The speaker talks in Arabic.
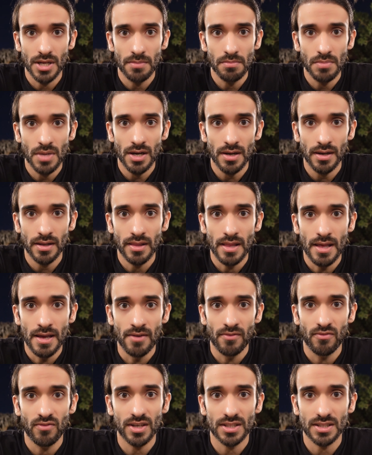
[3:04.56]
يم بعض
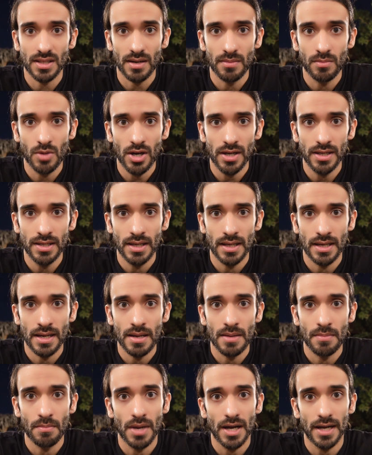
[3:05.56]
فترة
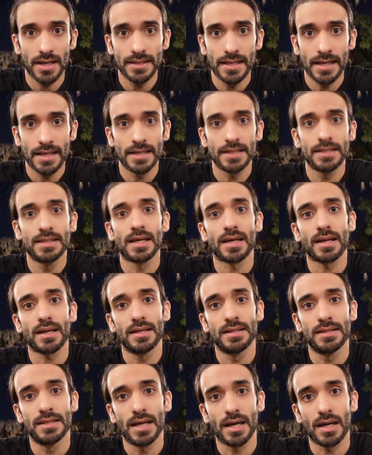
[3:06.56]
معينة بعدها نقدر
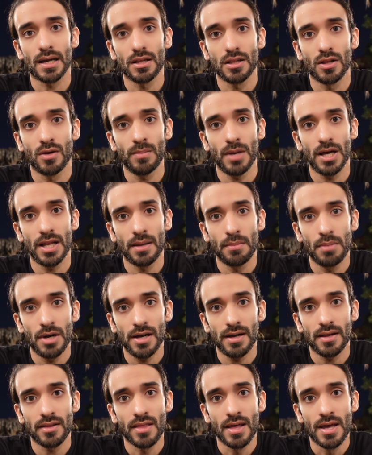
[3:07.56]
ندخلهم على
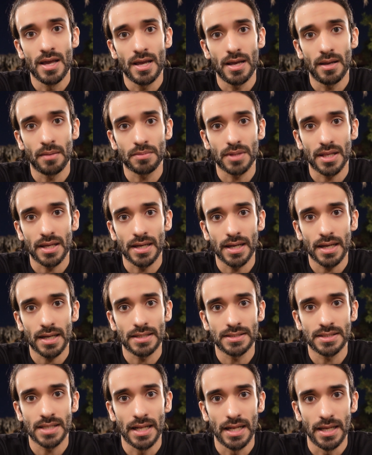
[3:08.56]
بعض
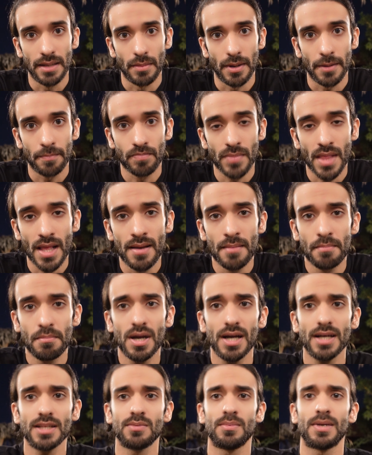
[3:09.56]
بطريقة سليمة
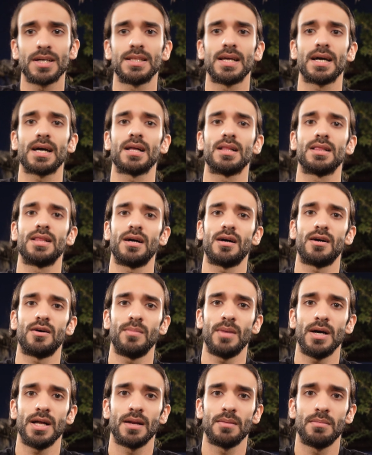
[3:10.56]
بعد ما
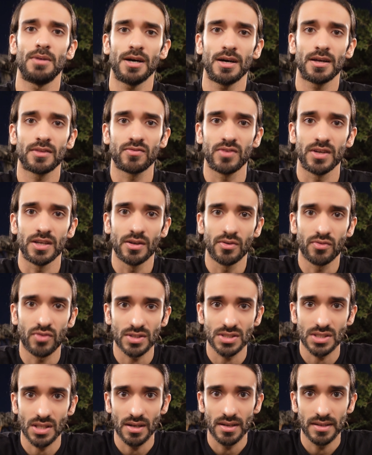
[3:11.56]
دخلناهم على بعض في
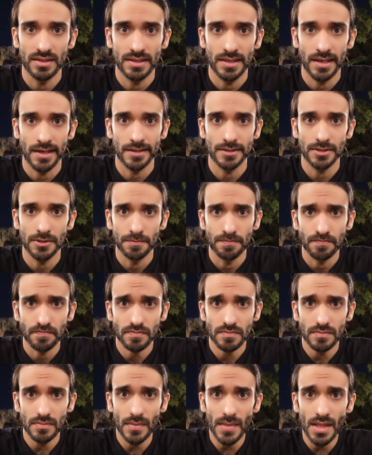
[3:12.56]
قفص الإنتاج
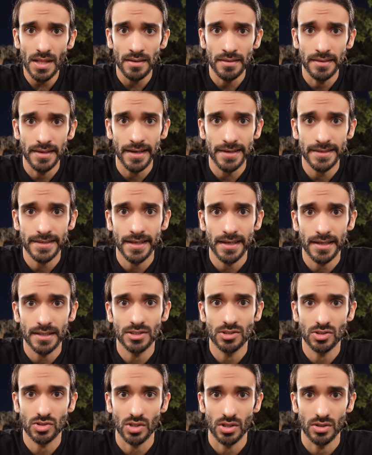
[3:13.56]

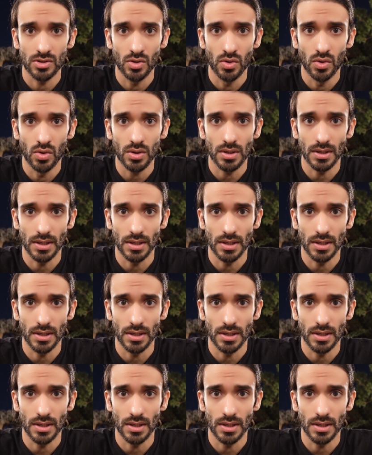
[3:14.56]
نحتاج صندوق